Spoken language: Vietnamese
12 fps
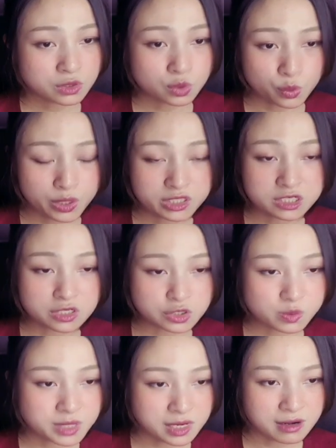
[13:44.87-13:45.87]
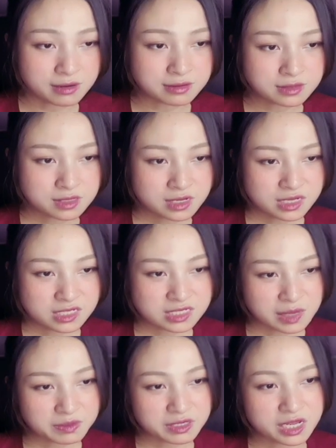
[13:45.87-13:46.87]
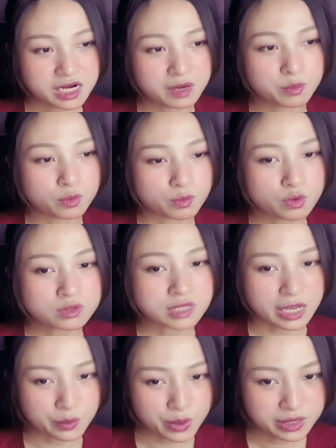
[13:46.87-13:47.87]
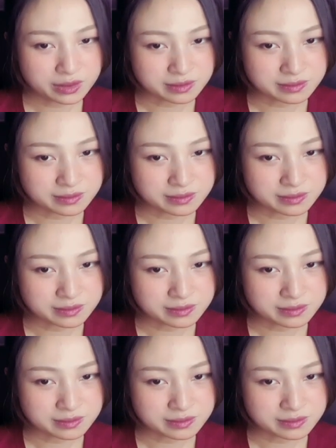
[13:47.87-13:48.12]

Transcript: tu luyện trợ giúp rất lớn xem như đây là một bút tài nguyên